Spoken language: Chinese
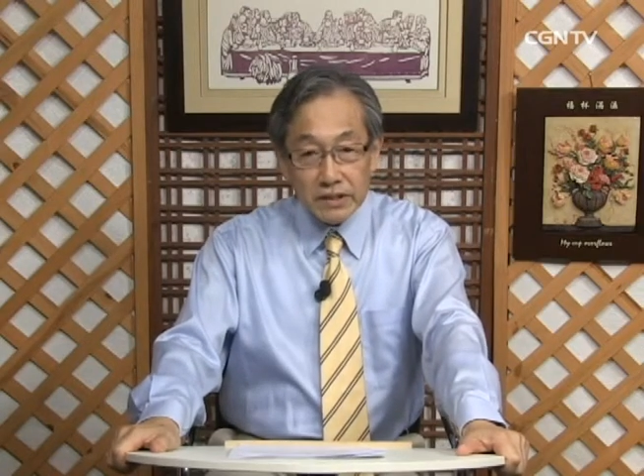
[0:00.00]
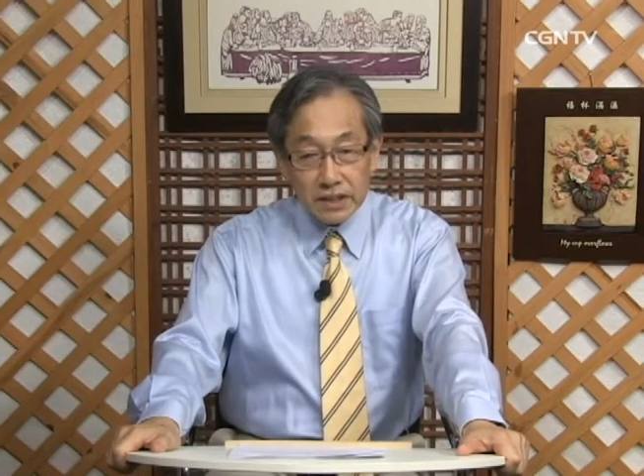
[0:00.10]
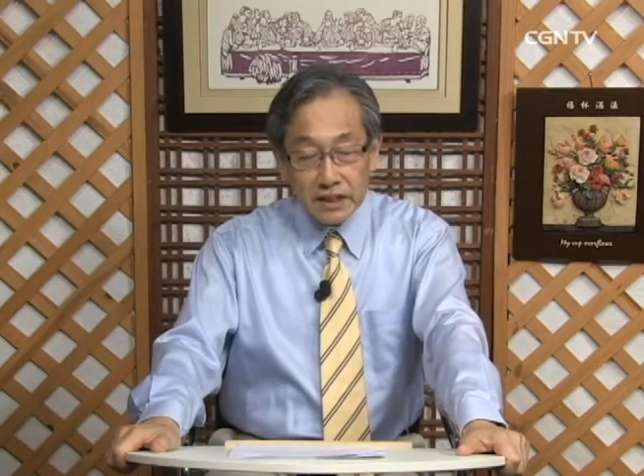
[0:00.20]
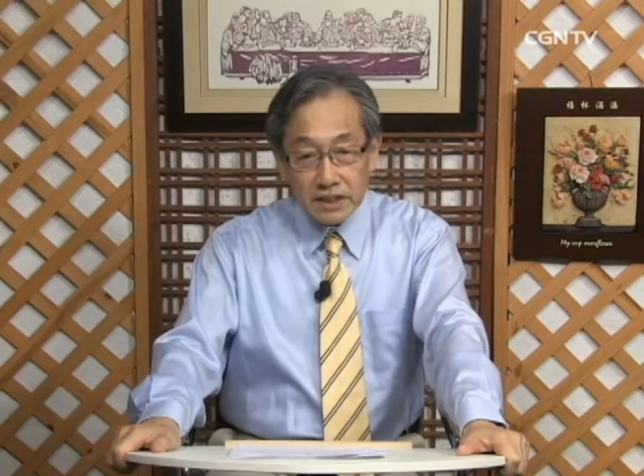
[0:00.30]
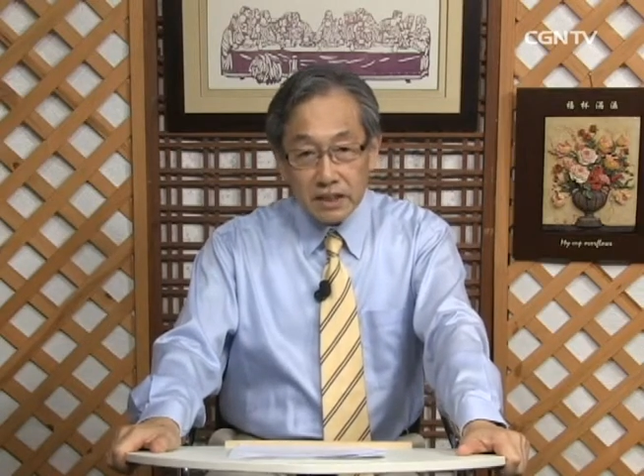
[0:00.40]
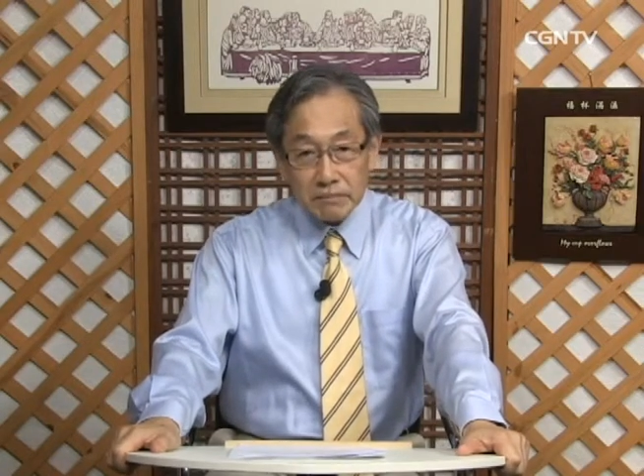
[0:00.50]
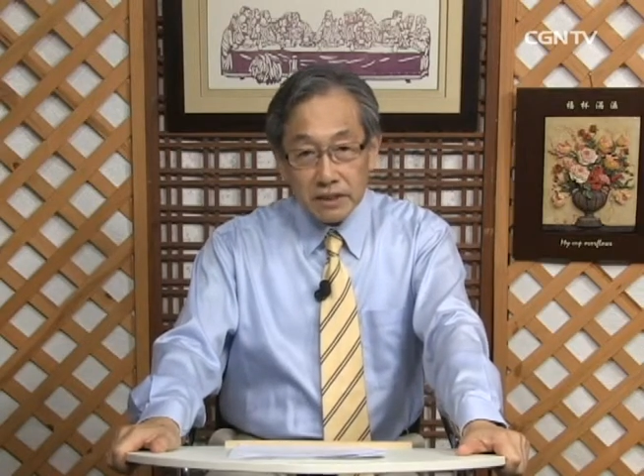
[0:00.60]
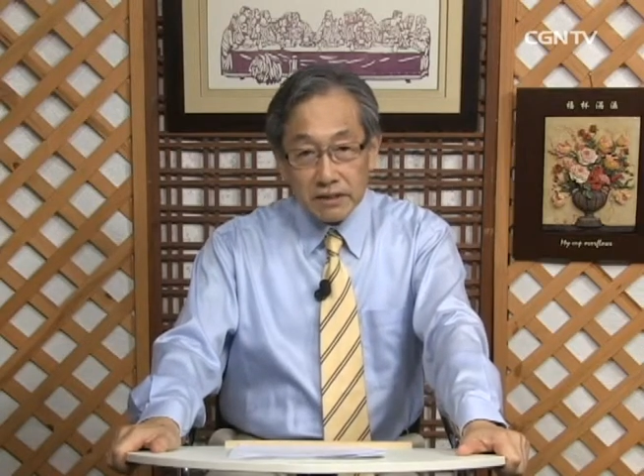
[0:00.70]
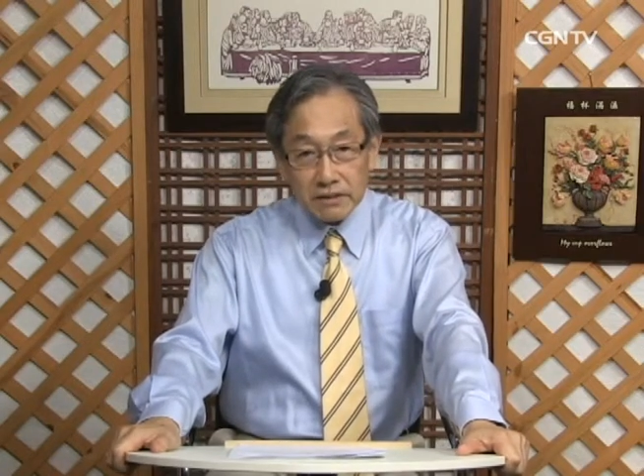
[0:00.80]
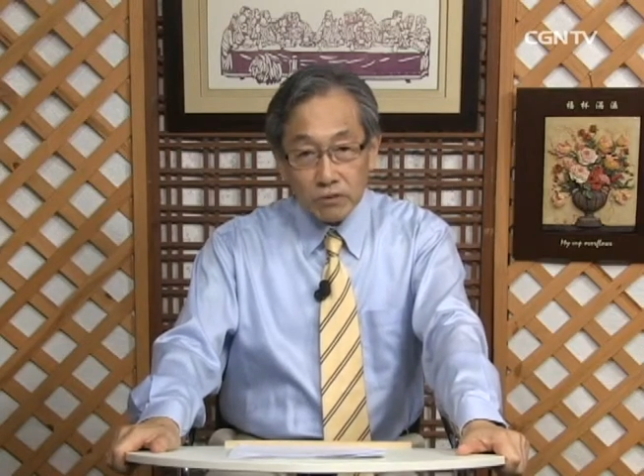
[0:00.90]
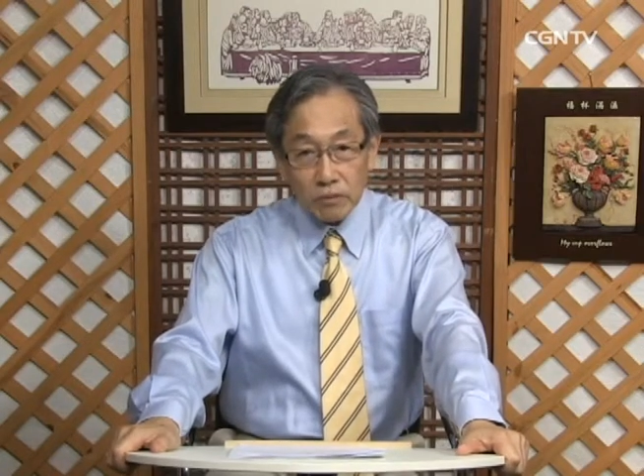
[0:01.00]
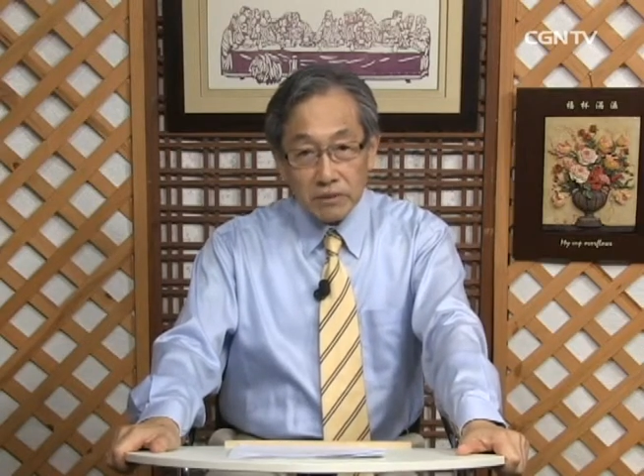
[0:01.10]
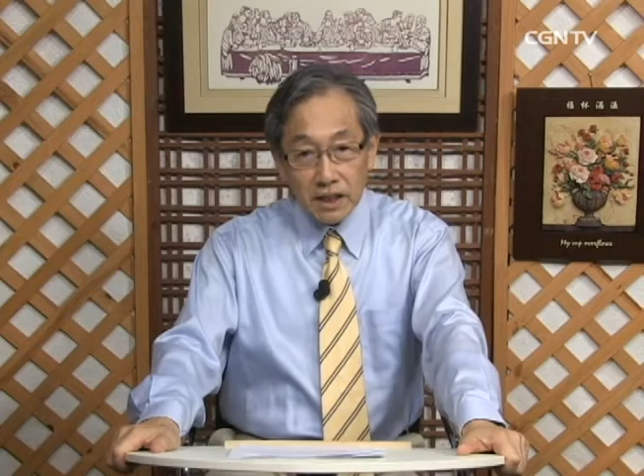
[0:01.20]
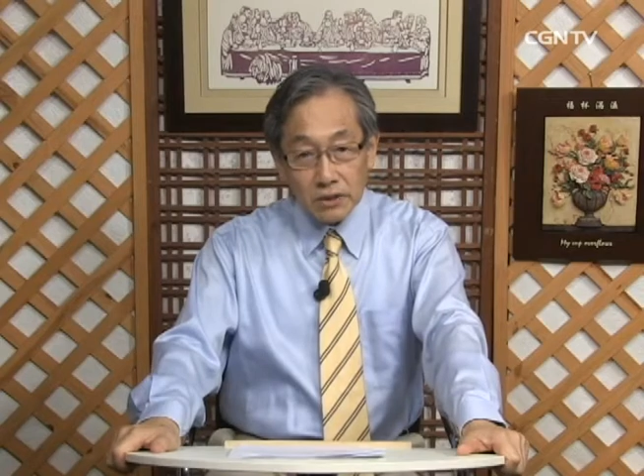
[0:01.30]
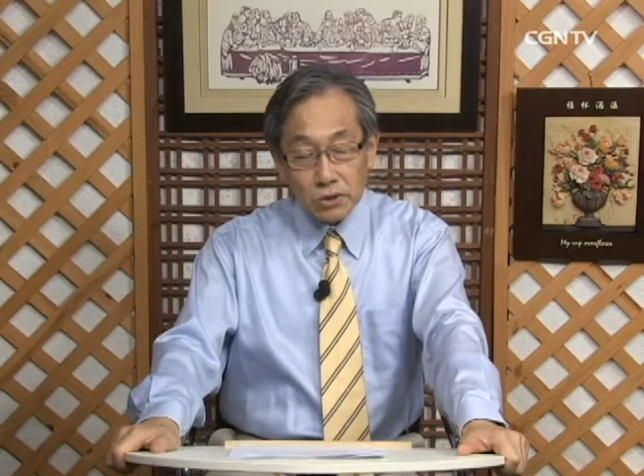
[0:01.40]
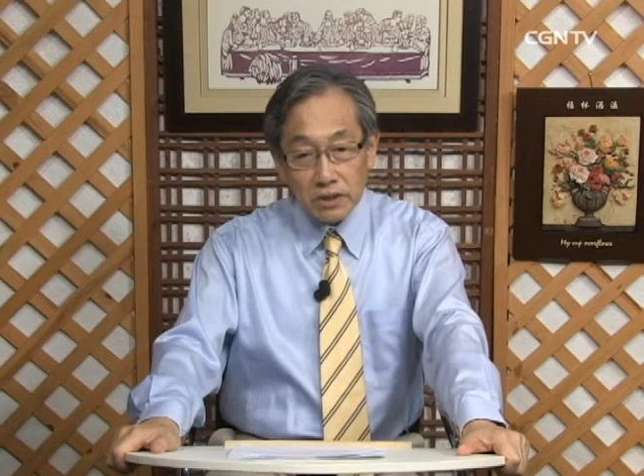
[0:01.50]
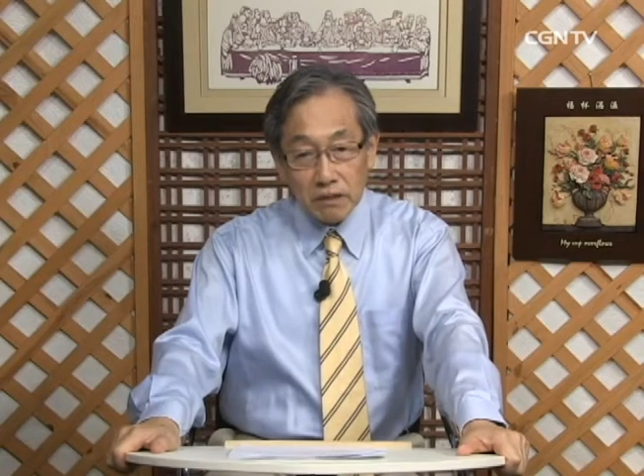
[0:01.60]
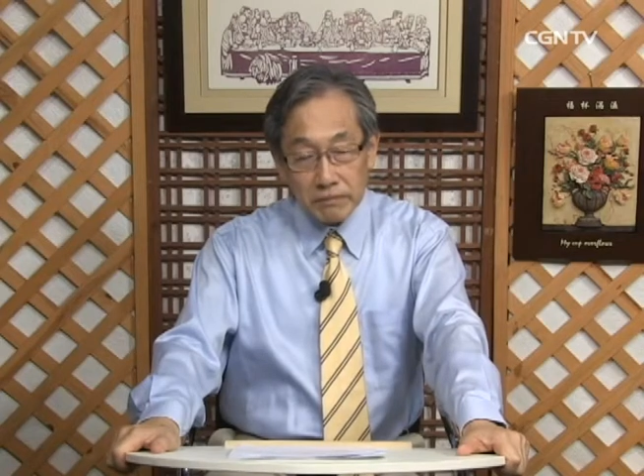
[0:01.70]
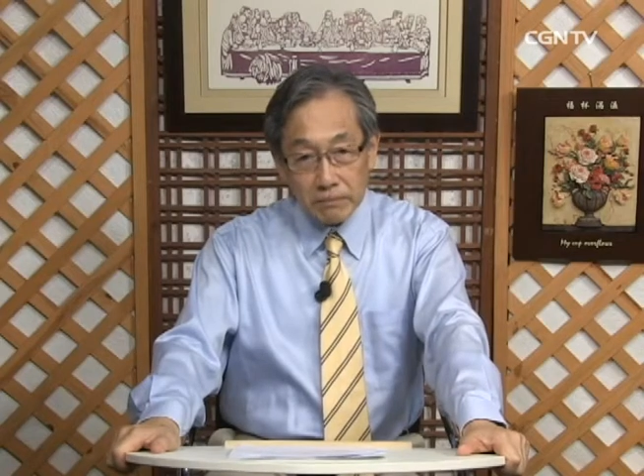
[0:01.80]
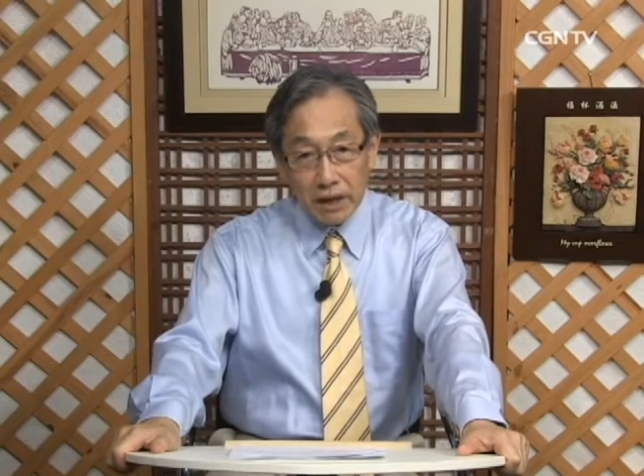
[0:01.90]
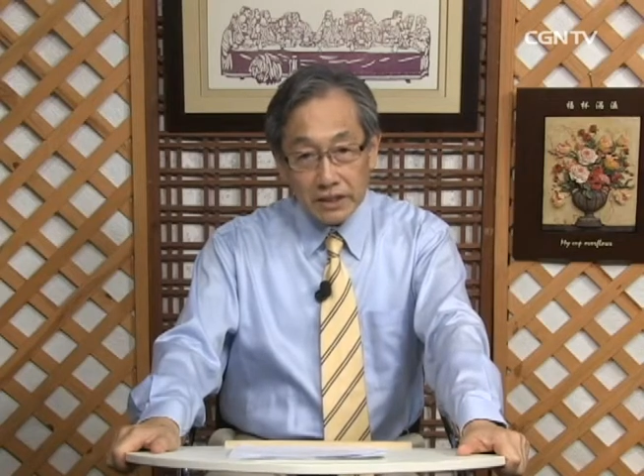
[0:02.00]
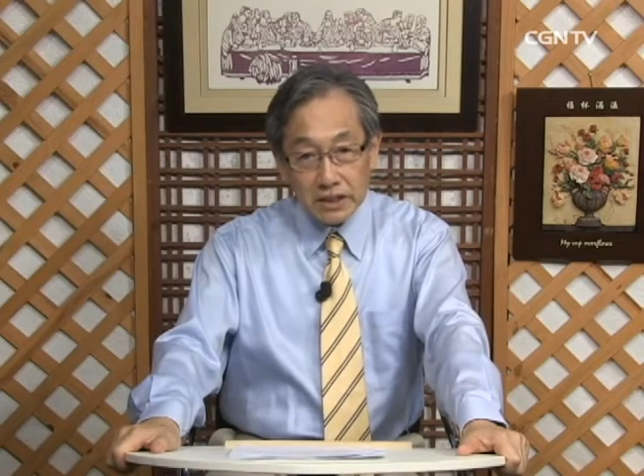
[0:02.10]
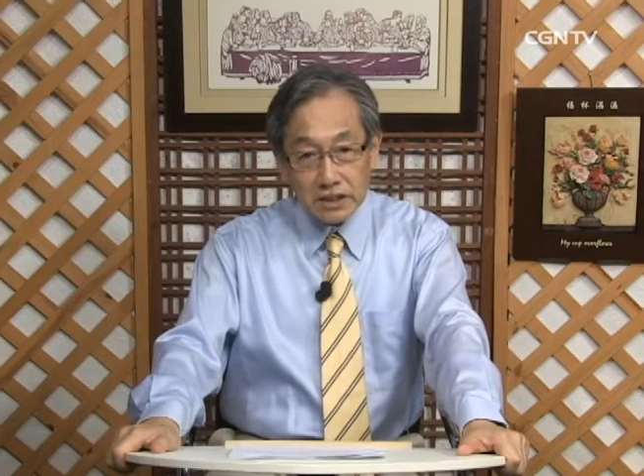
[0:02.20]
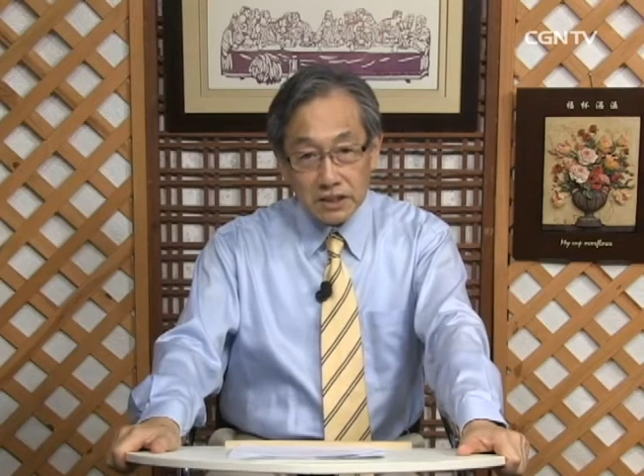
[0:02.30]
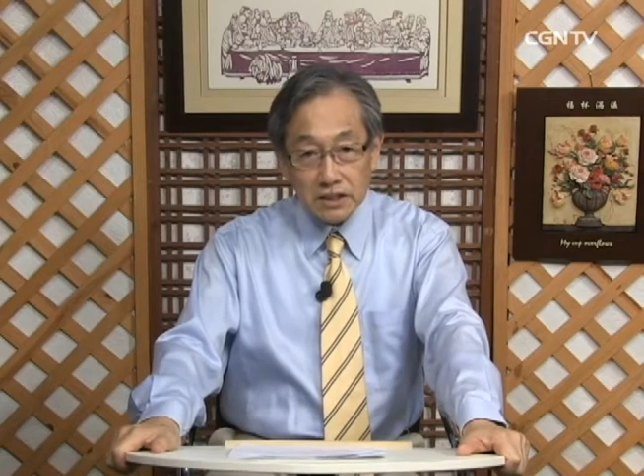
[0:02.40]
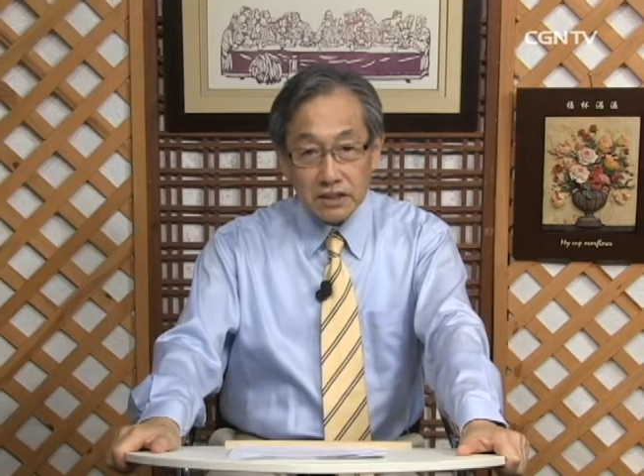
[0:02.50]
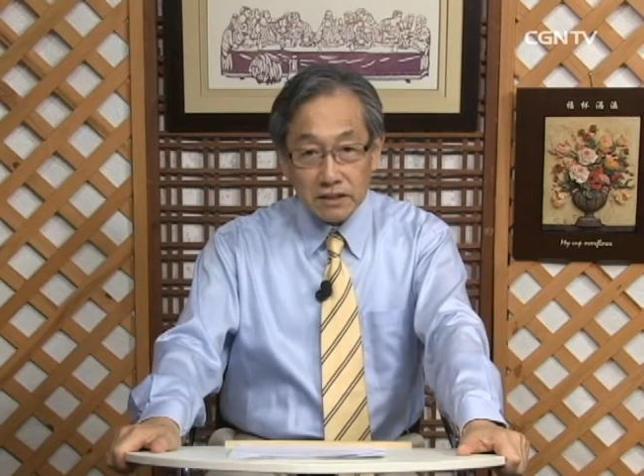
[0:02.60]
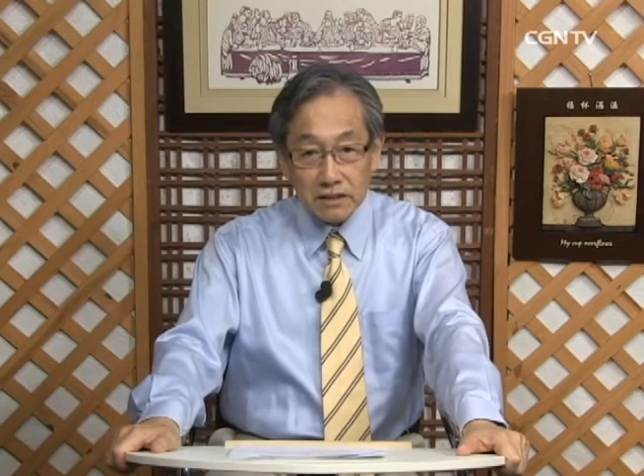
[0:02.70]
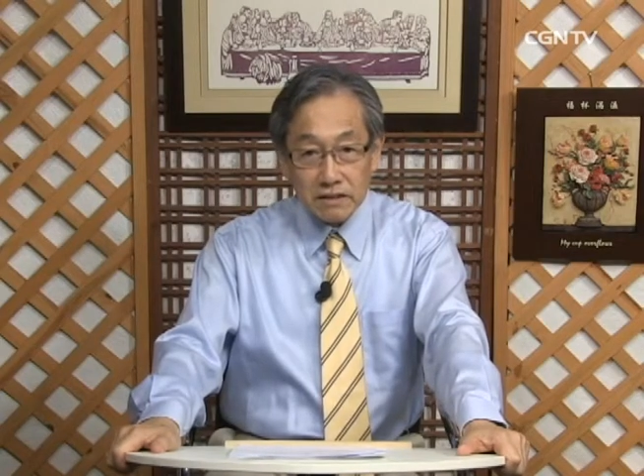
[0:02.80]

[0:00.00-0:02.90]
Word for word: 但这里面我们更重要明白一件事情：